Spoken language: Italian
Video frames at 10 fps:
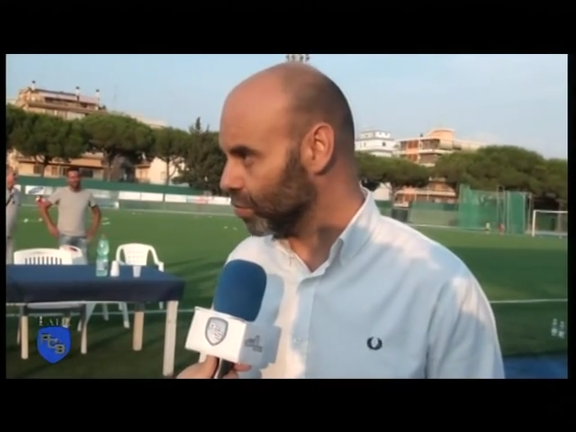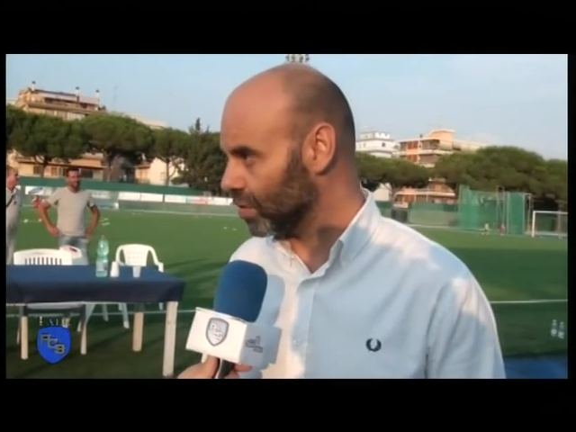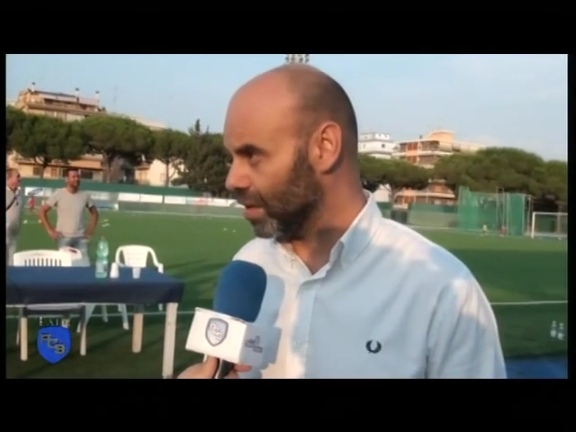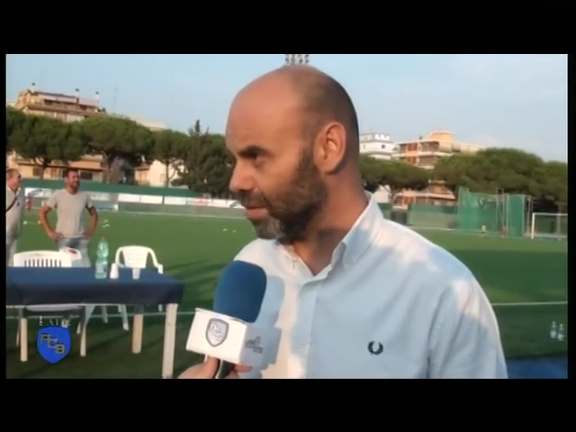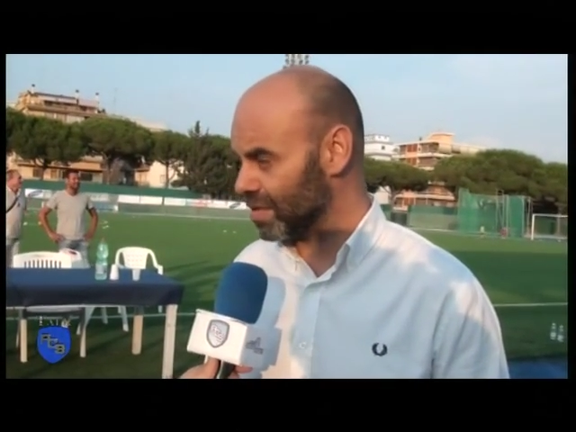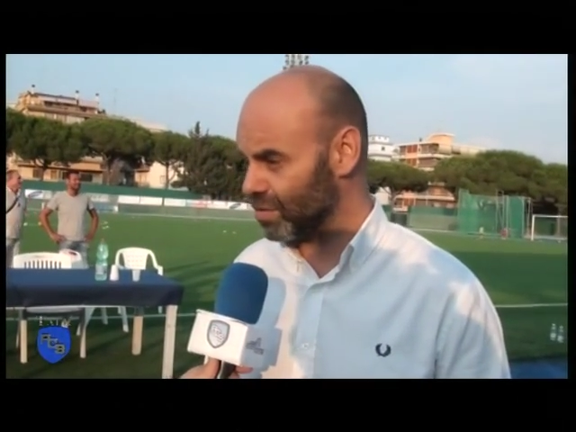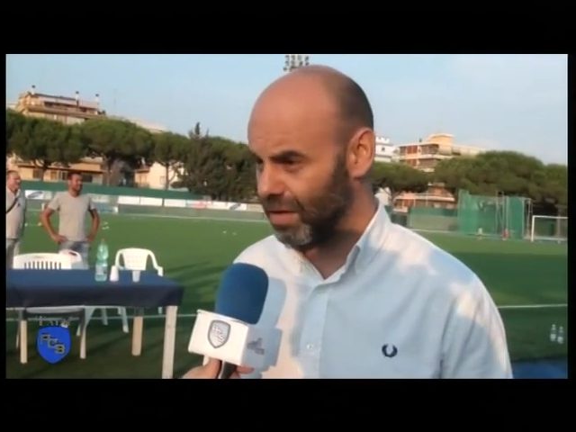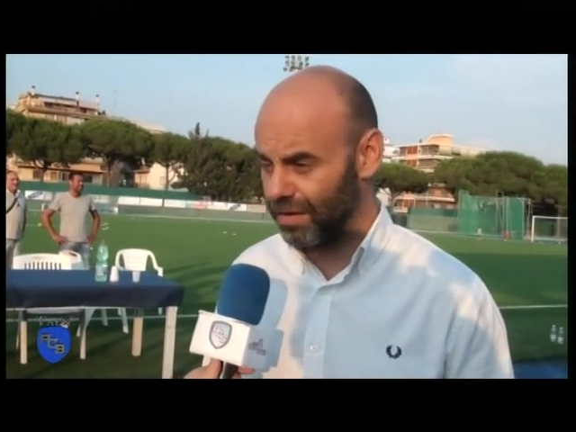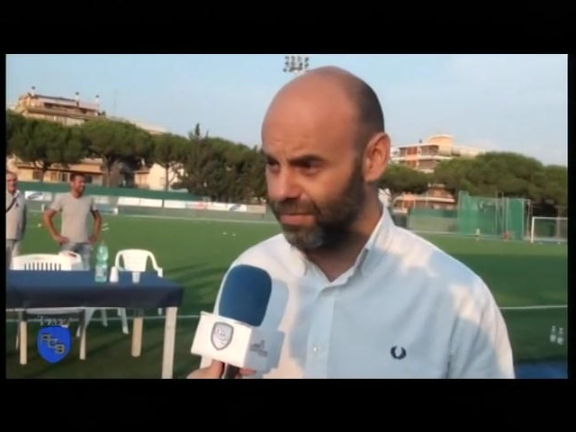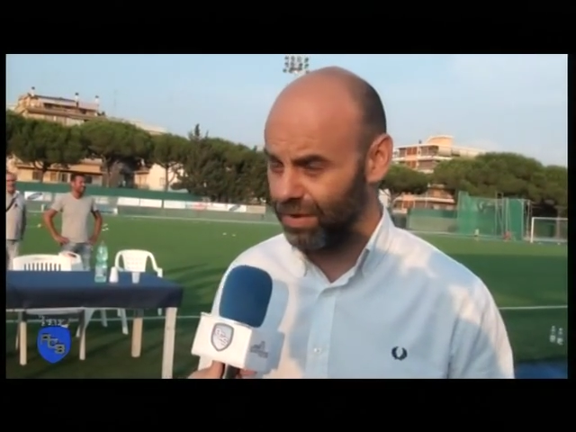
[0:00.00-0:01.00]
tutte le
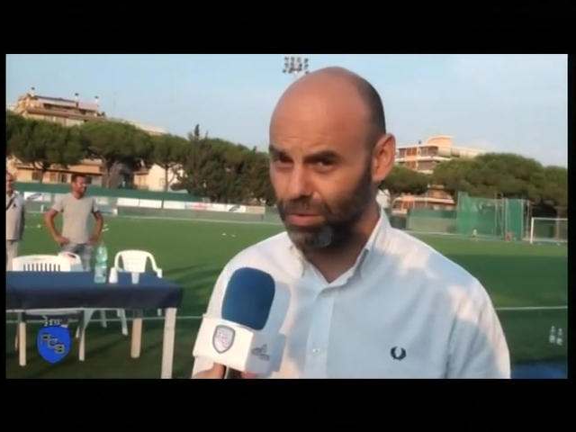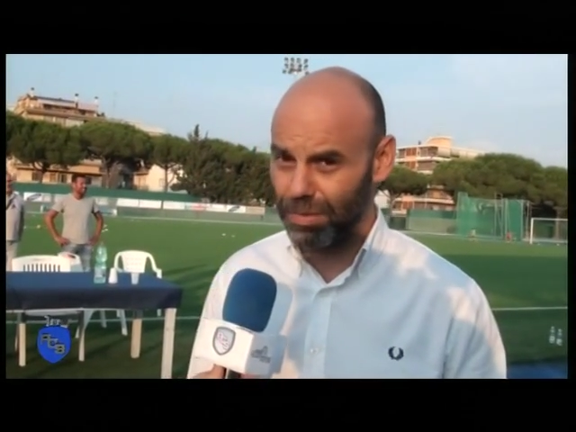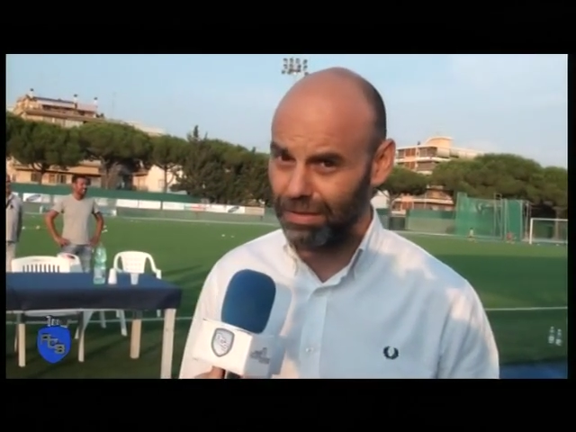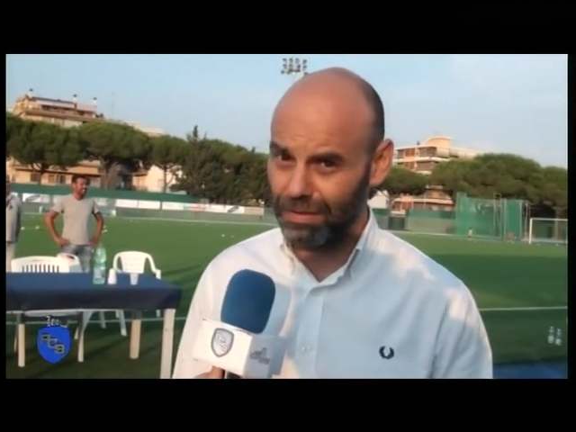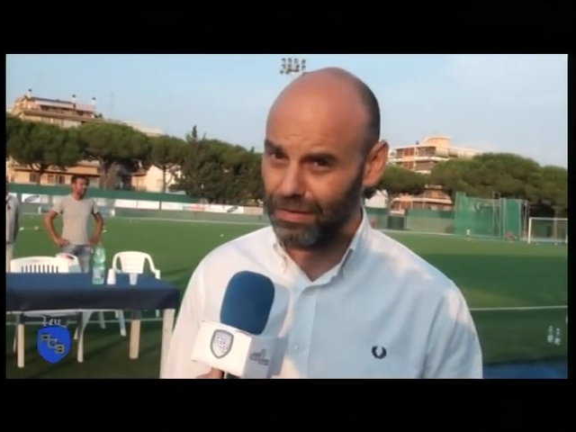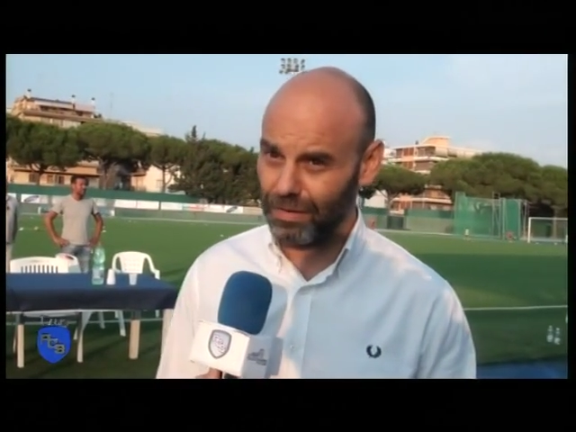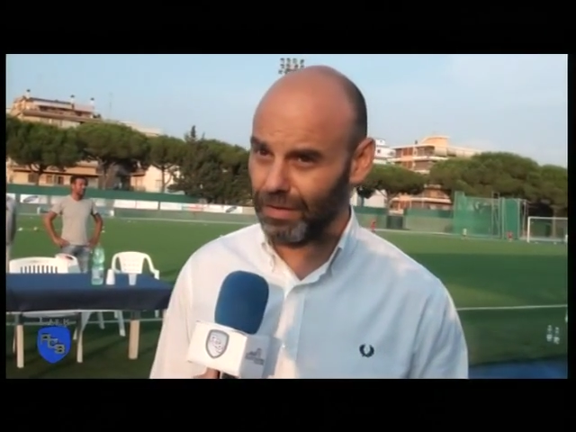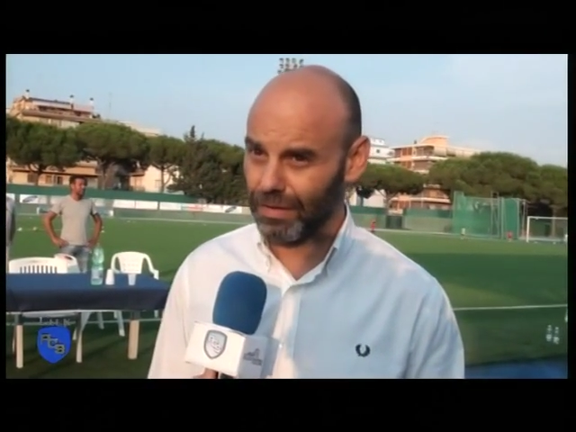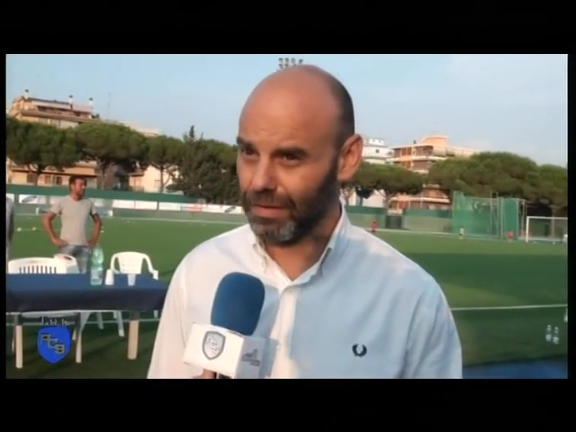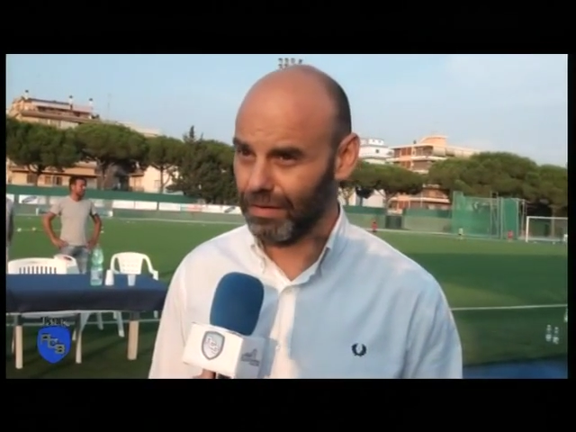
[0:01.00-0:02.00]
persone che fanno parte
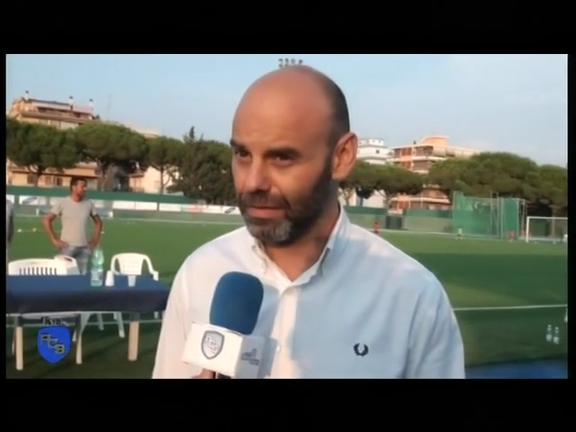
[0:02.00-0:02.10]
di,